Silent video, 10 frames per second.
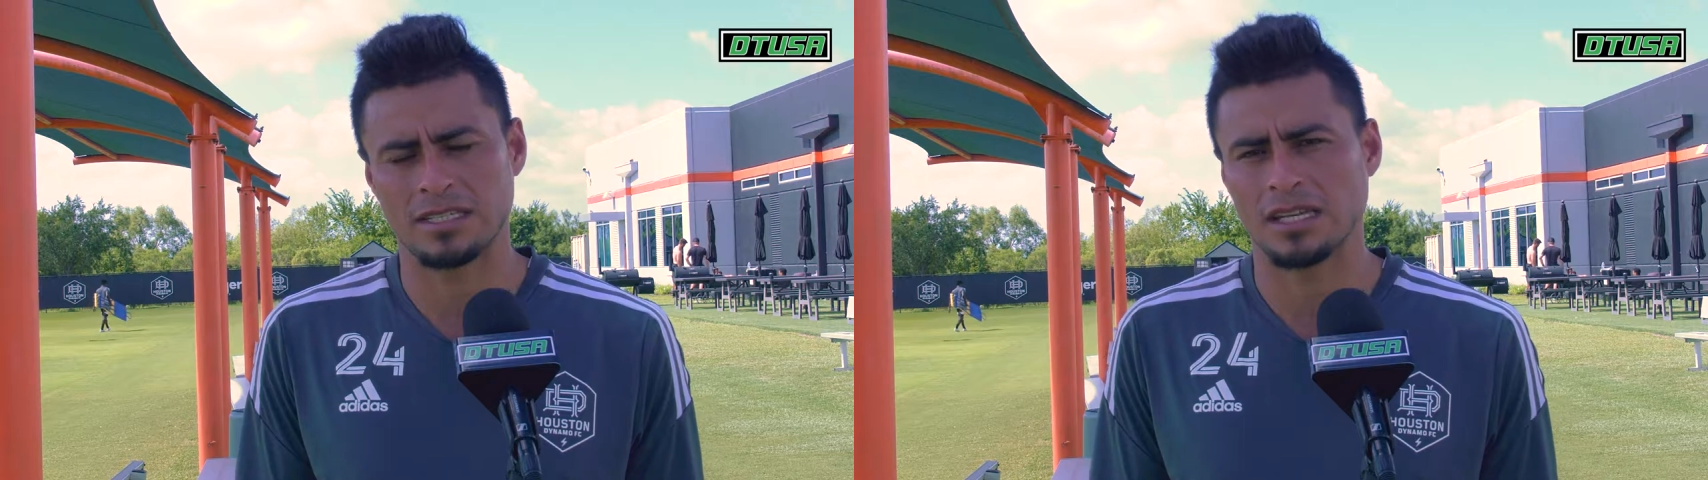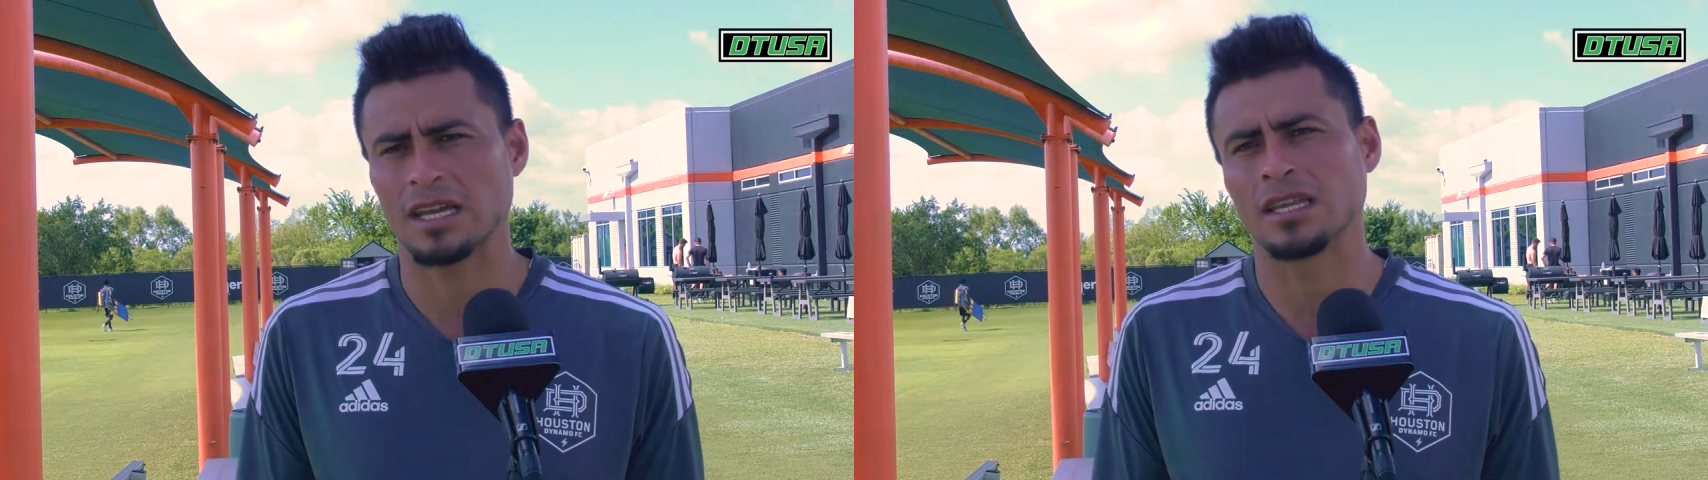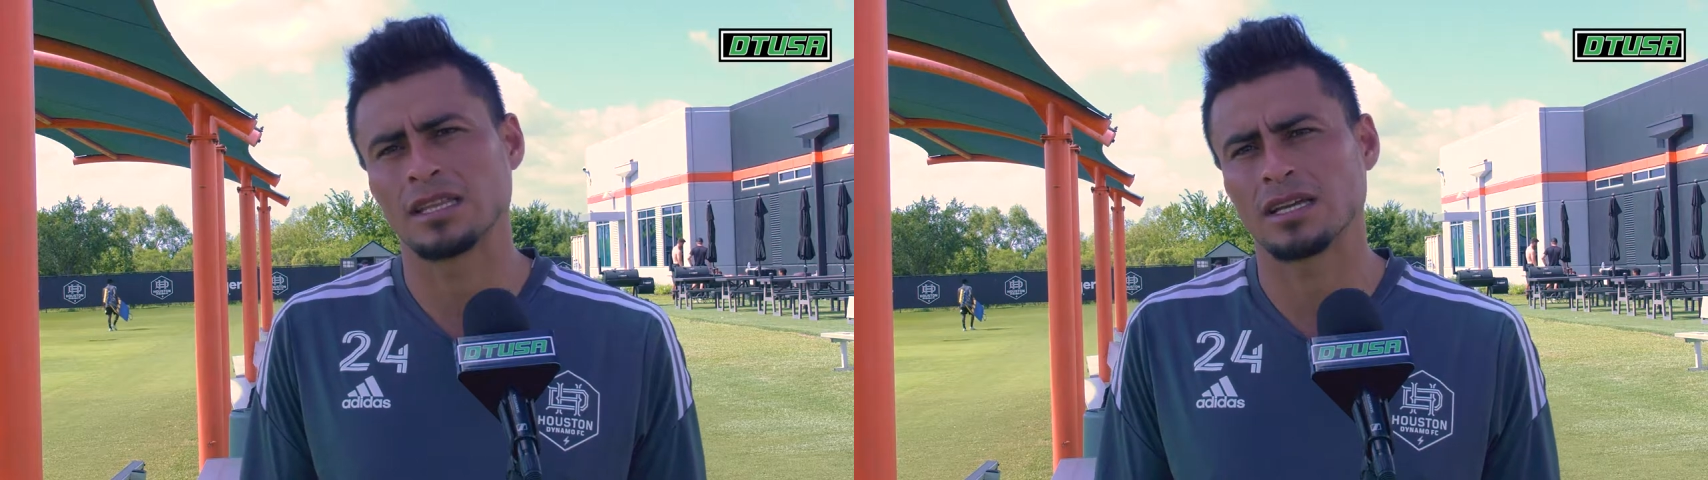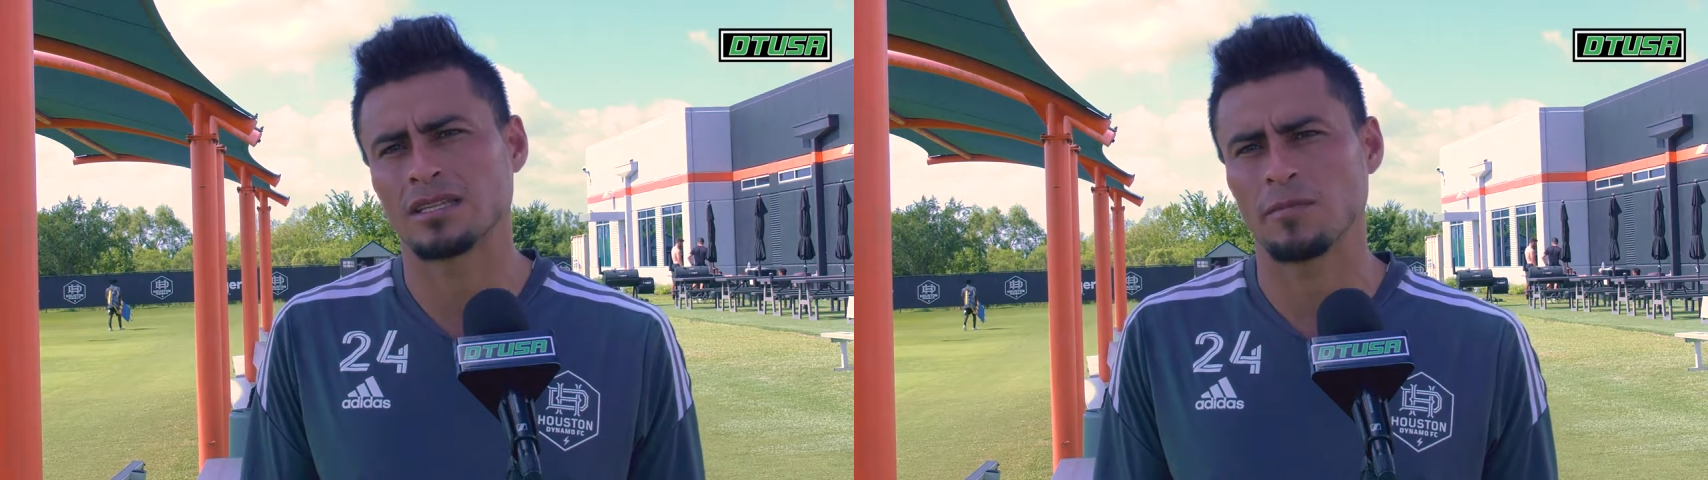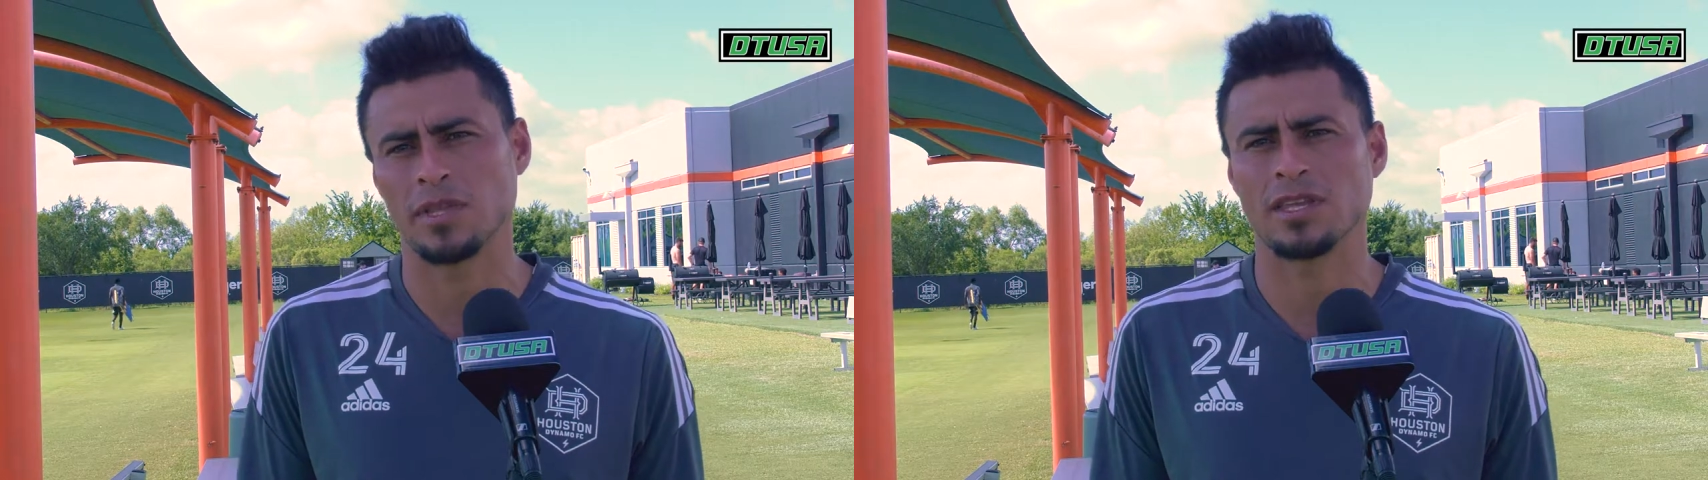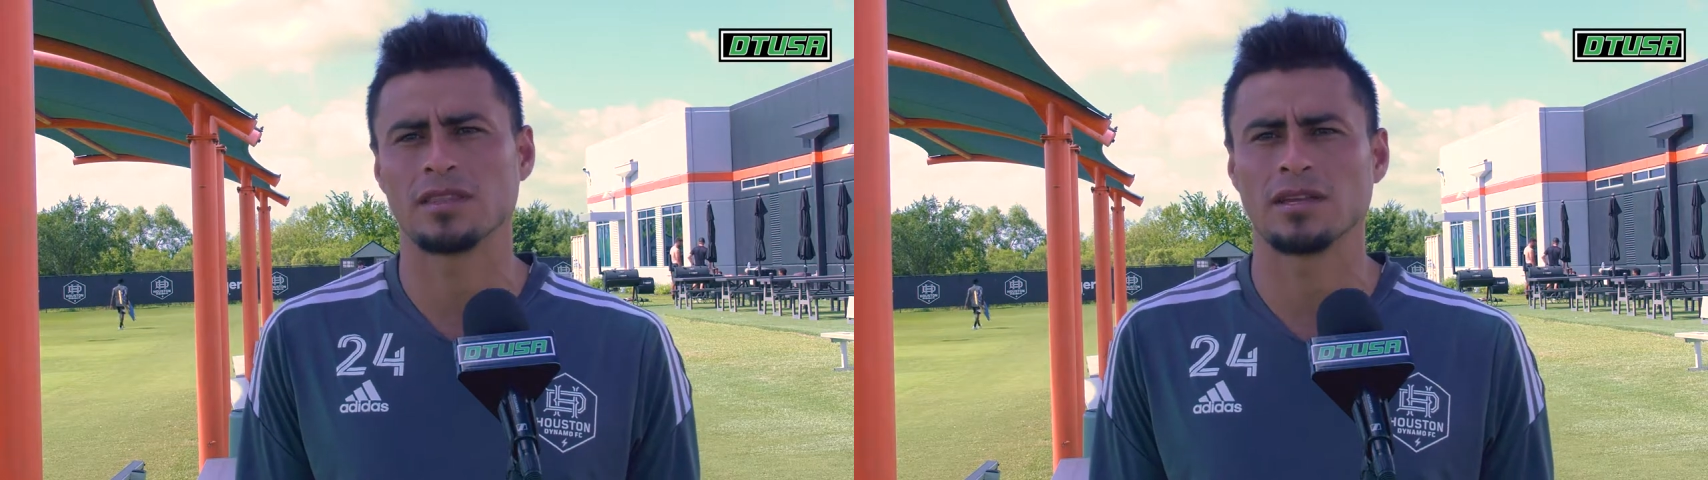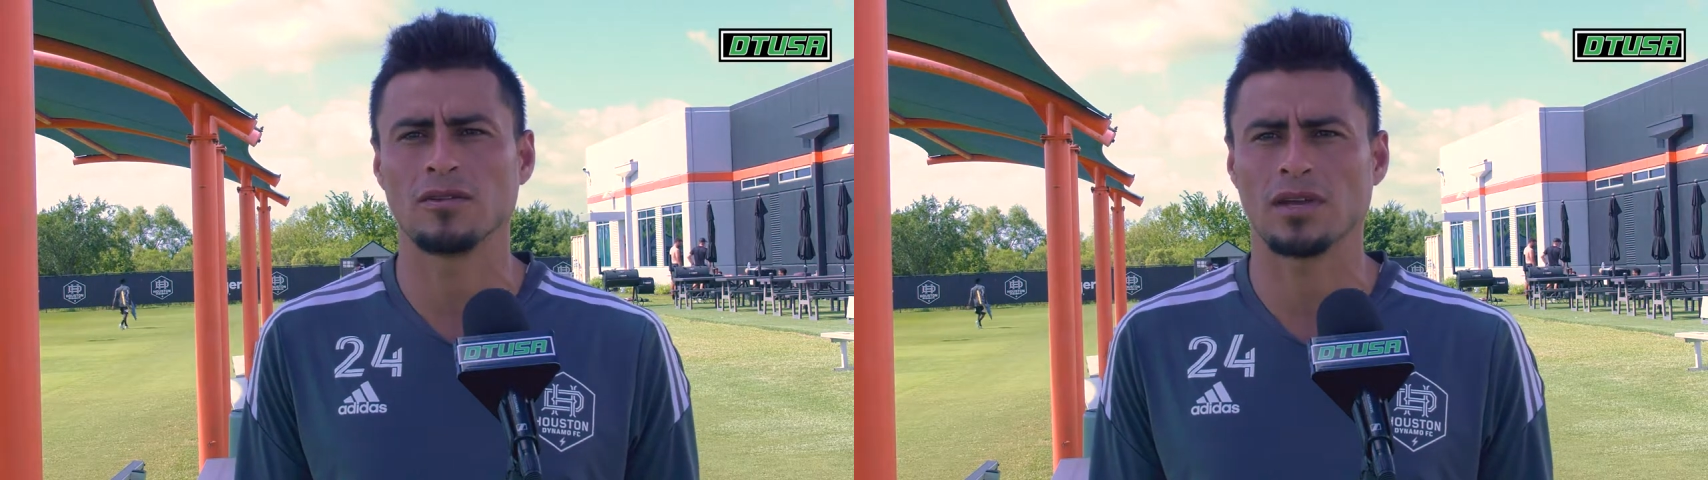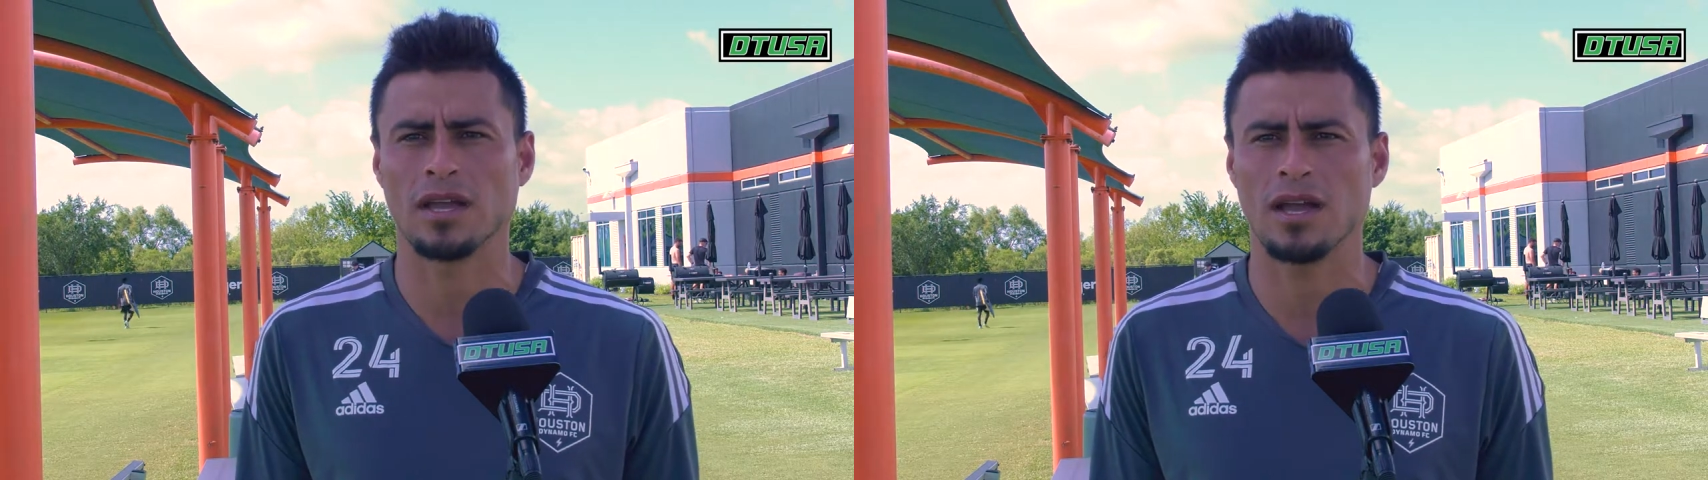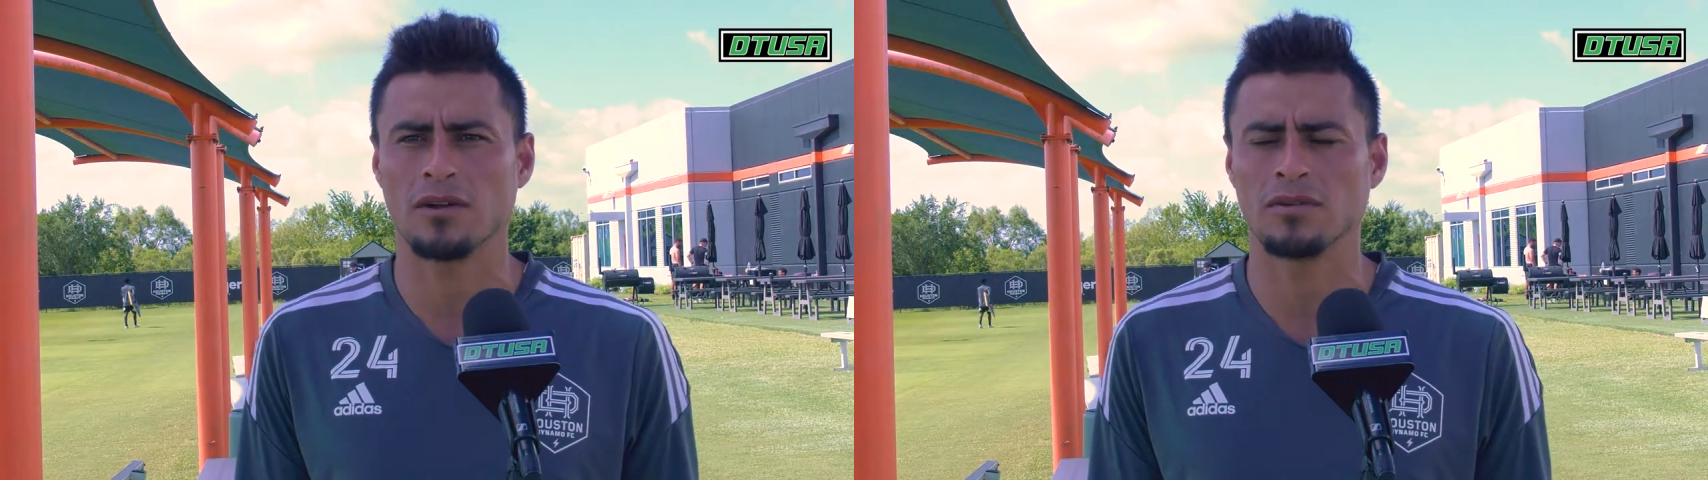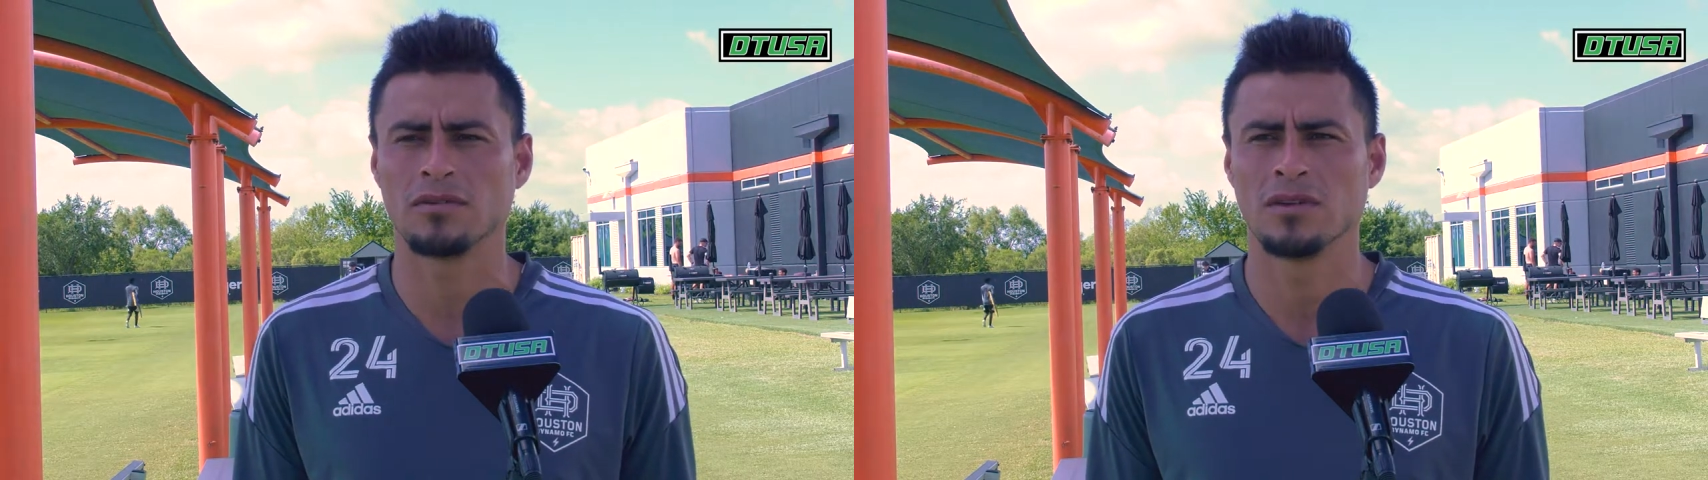sé que hay gente que está pendiente de lo que
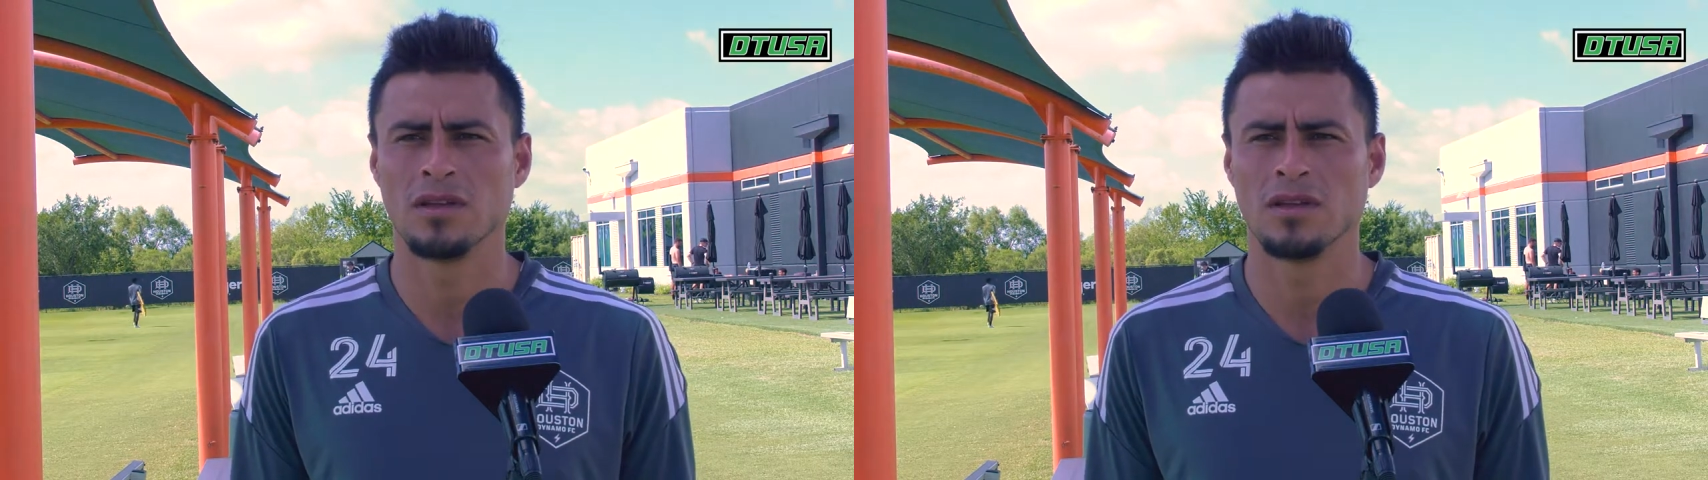hago,